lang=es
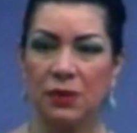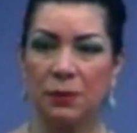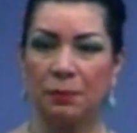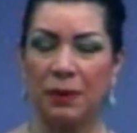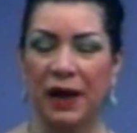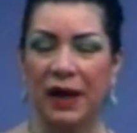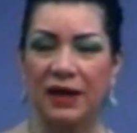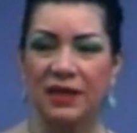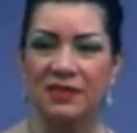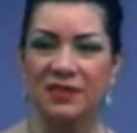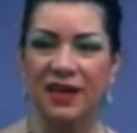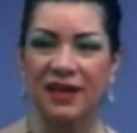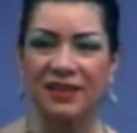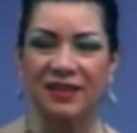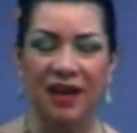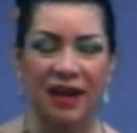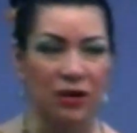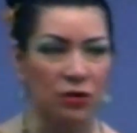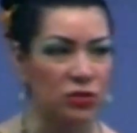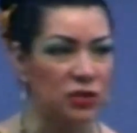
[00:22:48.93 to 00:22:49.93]
Para
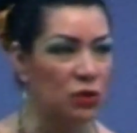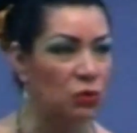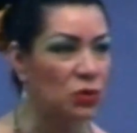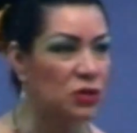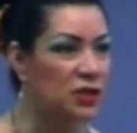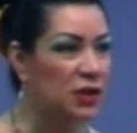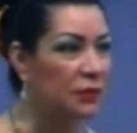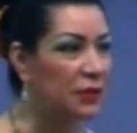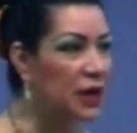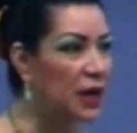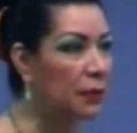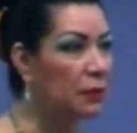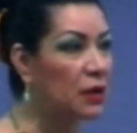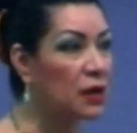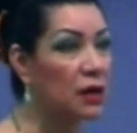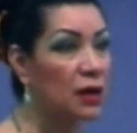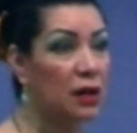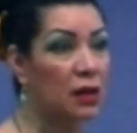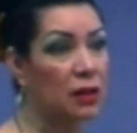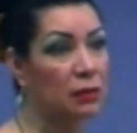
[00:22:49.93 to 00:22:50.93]
rescatarnos de nuestra vana
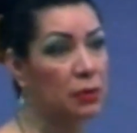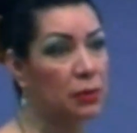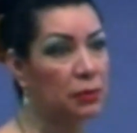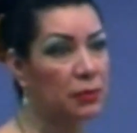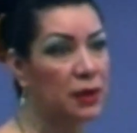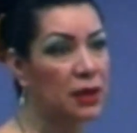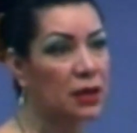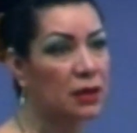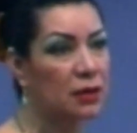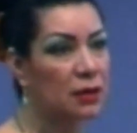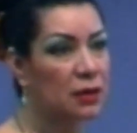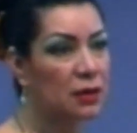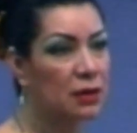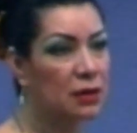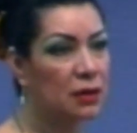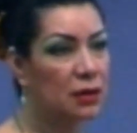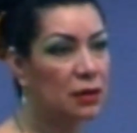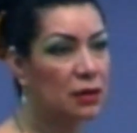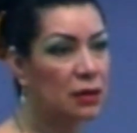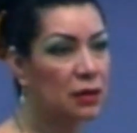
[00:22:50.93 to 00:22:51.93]
manera de vivir.
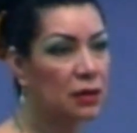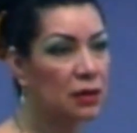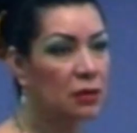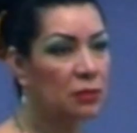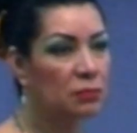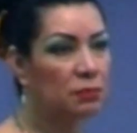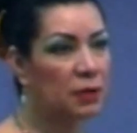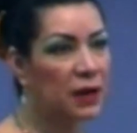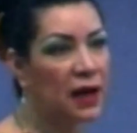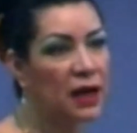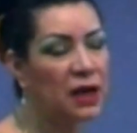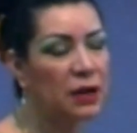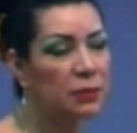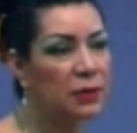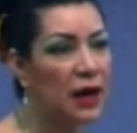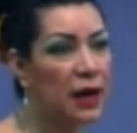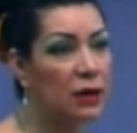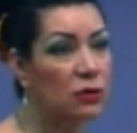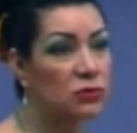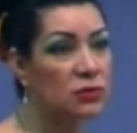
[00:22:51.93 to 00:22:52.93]
Para
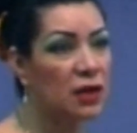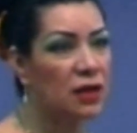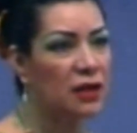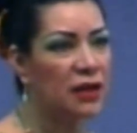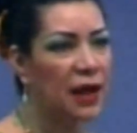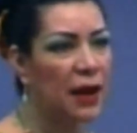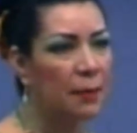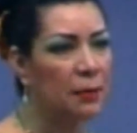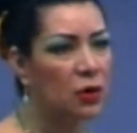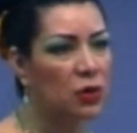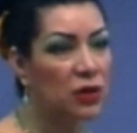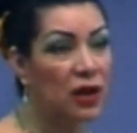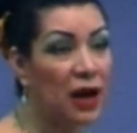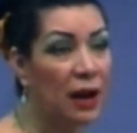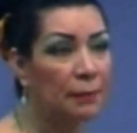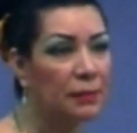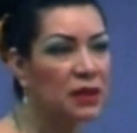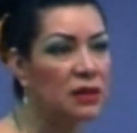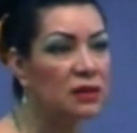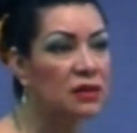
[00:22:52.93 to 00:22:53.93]
librarnos del diablo, de la
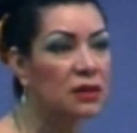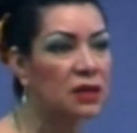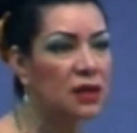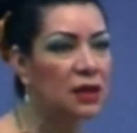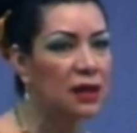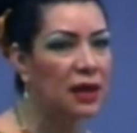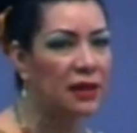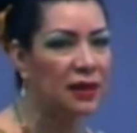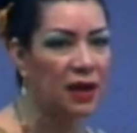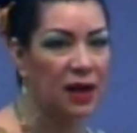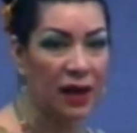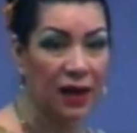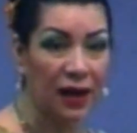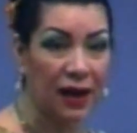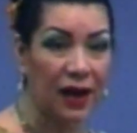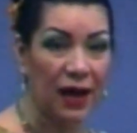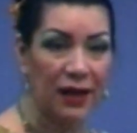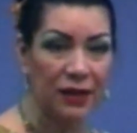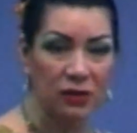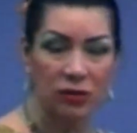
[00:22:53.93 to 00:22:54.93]
mentira, del
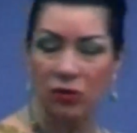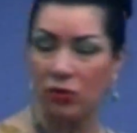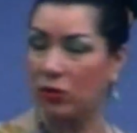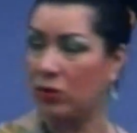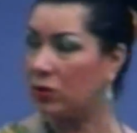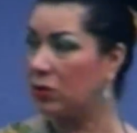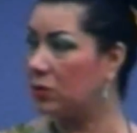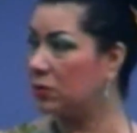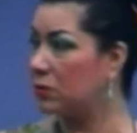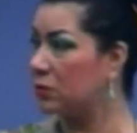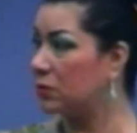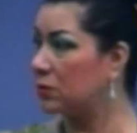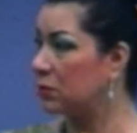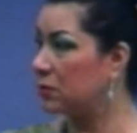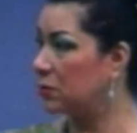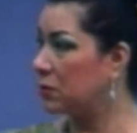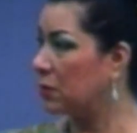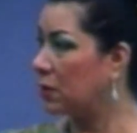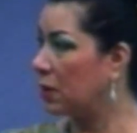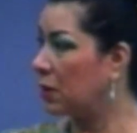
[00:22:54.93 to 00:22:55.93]
engaño.
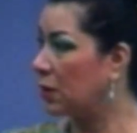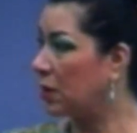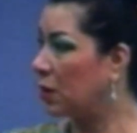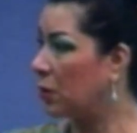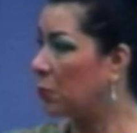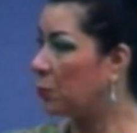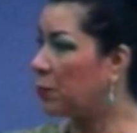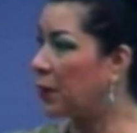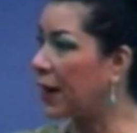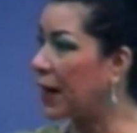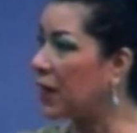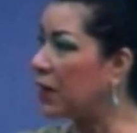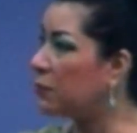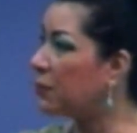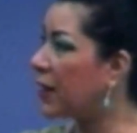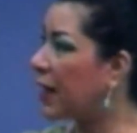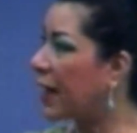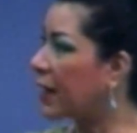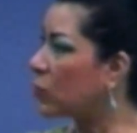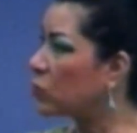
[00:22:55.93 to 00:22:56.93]
Para
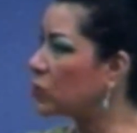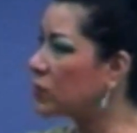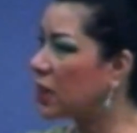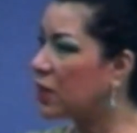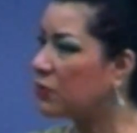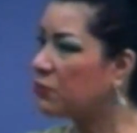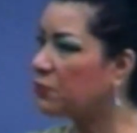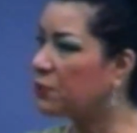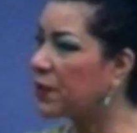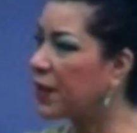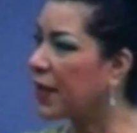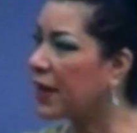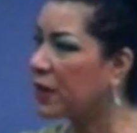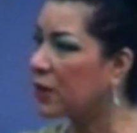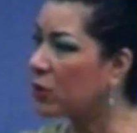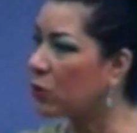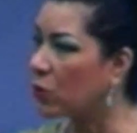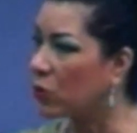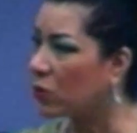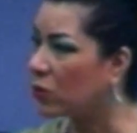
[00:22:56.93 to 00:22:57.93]
liberarnos del
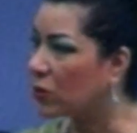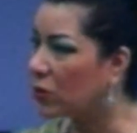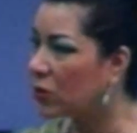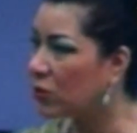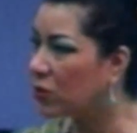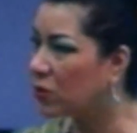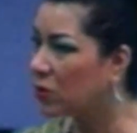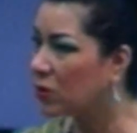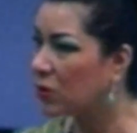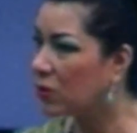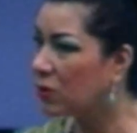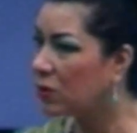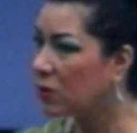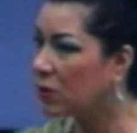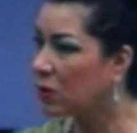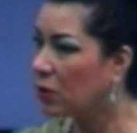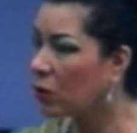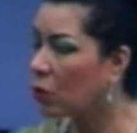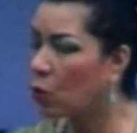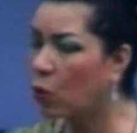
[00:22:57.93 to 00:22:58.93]
infierno.
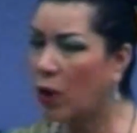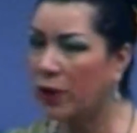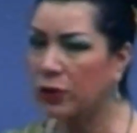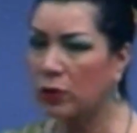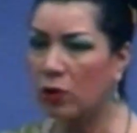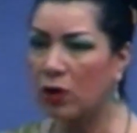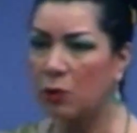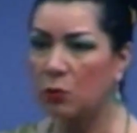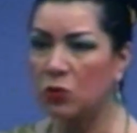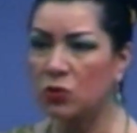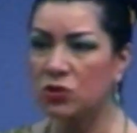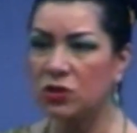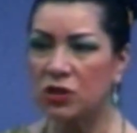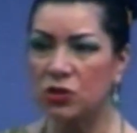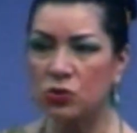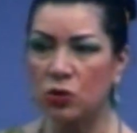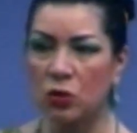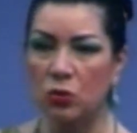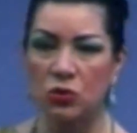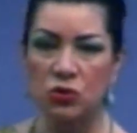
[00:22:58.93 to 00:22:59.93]
¿Cuándo le hemos
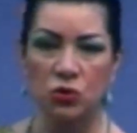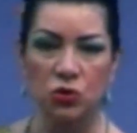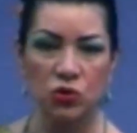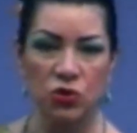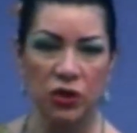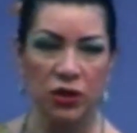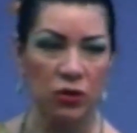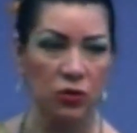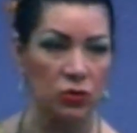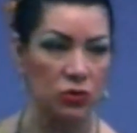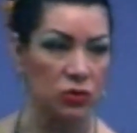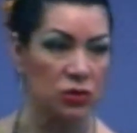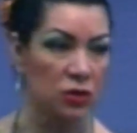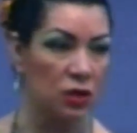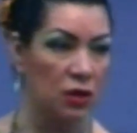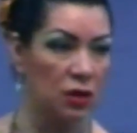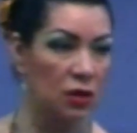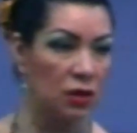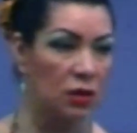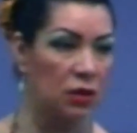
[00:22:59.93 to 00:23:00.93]
dicho a nuestros hijos,
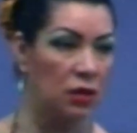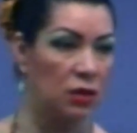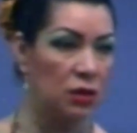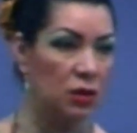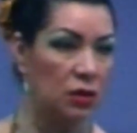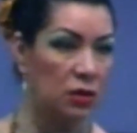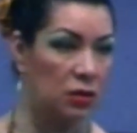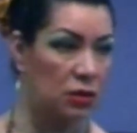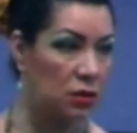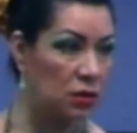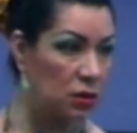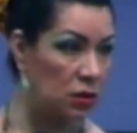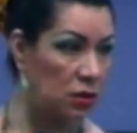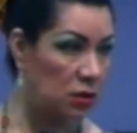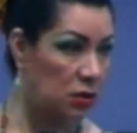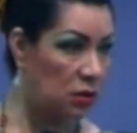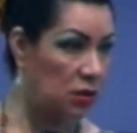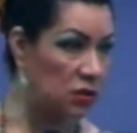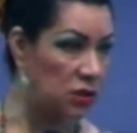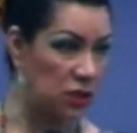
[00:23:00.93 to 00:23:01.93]

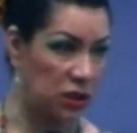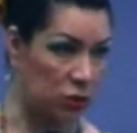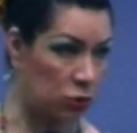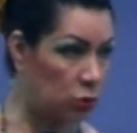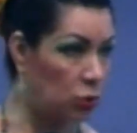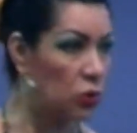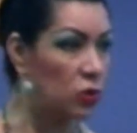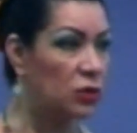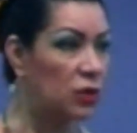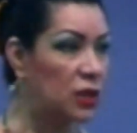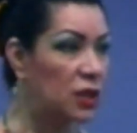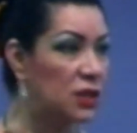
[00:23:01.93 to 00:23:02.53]
si tú no te